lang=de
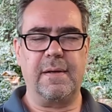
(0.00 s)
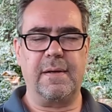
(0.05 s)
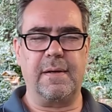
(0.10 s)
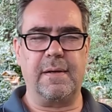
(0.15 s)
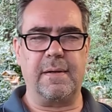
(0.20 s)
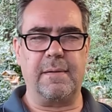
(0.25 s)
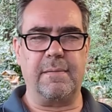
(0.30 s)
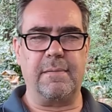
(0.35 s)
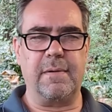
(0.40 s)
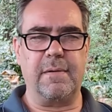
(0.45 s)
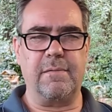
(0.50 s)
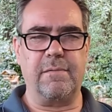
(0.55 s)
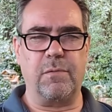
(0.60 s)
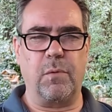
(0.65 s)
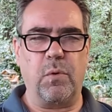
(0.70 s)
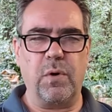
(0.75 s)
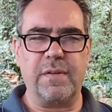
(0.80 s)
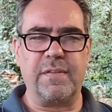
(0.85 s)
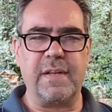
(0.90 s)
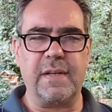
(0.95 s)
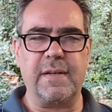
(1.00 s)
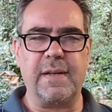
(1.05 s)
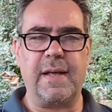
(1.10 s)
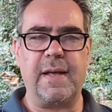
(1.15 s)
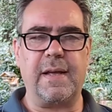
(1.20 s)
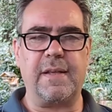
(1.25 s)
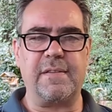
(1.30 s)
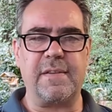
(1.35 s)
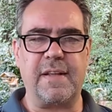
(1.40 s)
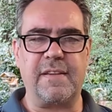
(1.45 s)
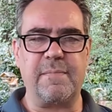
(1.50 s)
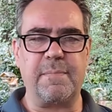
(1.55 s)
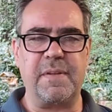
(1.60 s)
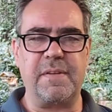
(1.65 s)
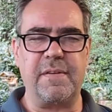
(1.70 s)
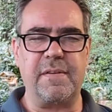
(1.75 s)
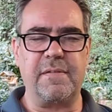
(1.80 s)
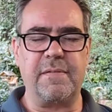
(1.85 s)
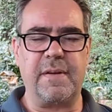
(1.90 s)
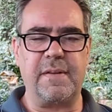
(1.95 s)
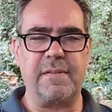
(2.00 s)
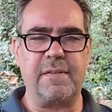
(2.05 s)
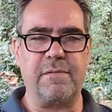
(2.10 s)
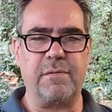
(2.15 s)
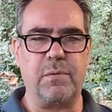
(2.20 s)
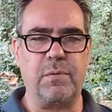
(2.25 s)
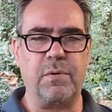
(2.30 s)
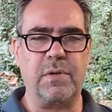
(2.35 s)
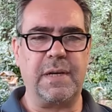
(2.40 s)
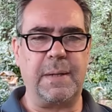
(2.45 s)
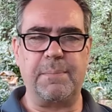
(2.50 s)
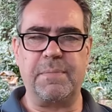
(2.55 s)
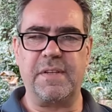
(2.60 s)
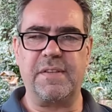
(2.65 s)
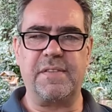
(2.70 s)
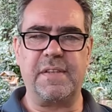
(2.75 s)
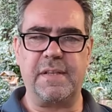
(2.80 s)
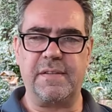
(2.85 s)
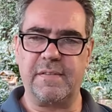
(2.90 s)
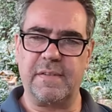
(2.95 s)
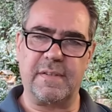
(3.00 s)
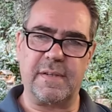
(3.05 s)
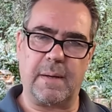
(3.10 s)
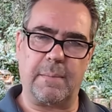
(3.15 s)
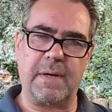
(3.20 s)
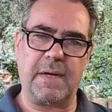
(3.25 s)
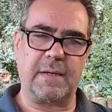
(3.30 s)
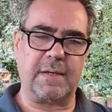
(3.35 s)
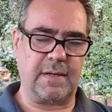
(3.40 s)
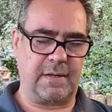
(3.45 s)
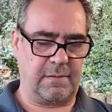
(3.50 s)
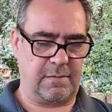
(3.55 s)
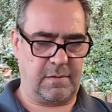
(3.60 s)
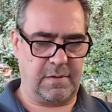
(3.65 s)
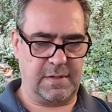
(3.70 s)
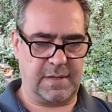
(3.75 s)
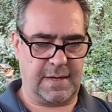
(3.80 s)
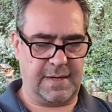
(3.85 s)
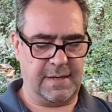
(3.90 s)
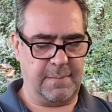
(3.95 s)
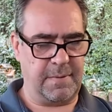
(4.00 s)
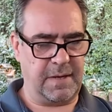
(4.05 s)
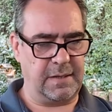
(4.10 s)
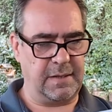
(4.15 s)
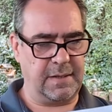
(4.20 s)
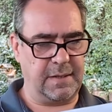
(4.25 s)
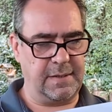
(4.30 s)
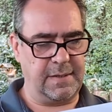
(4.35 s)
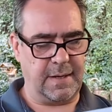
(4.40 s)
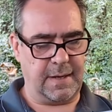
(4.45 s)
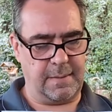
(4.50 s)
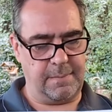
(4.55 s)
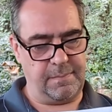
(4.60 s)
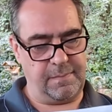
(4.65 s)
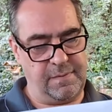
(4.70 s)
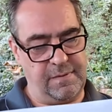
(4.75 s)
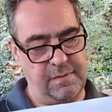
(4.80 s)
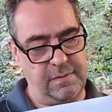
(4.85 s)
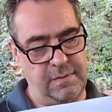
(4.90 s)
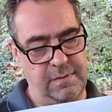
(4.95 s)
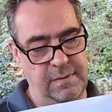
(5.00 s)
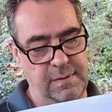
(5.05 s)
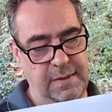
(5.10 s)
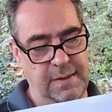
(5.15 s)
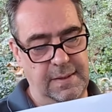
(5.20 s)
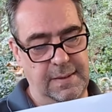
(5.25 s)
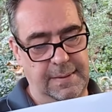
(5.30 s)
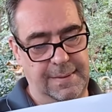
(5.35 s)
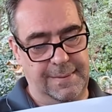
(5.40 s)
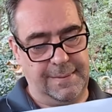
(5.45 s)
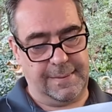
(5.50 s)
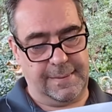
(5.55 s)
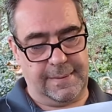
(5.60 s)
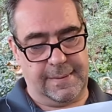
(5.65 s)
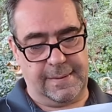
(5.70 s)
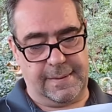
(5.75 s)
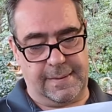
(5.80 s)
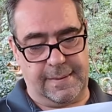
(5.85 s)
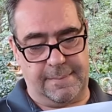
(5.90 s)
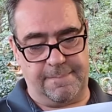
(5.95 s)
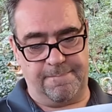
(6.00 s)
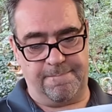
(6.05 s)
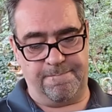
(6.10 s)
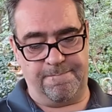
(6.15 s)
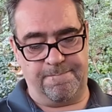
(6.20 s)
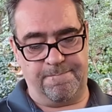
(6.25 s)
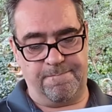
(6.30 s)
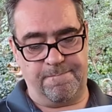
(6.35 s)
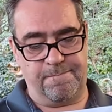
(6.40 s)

äh, wo ist denn der Ersatz, beziehungsweise wo gibt es diesen Tabak unter einem anderen Namen. So. Ähm,